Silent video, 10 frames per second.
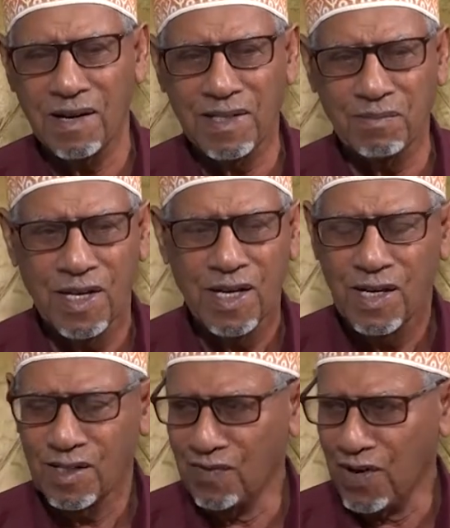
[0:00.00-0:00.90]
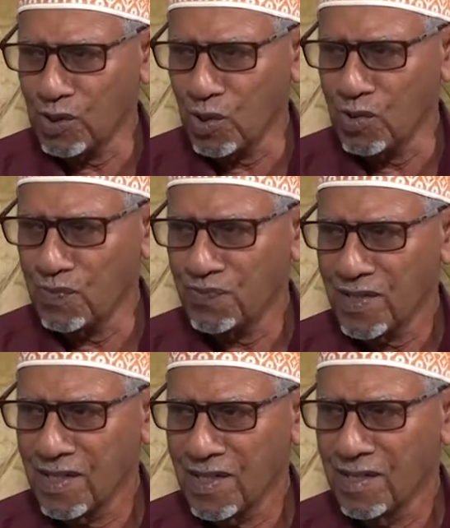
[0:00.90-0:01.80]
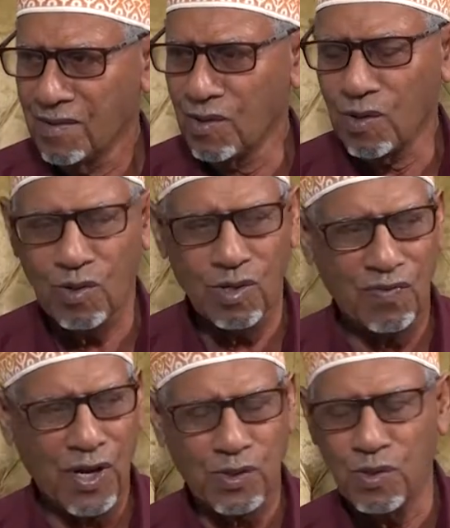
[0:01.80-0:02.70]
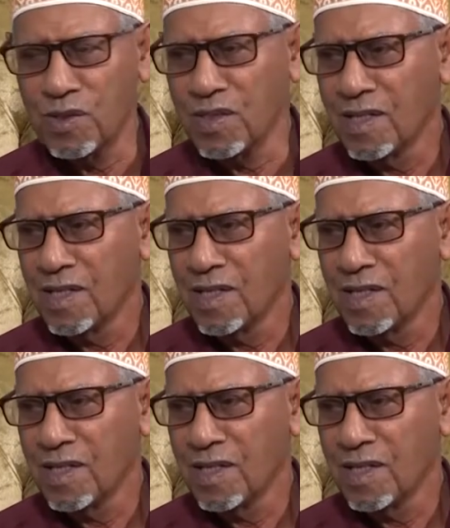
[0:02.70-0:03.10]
لازم تفحصوا يقولون يفحصون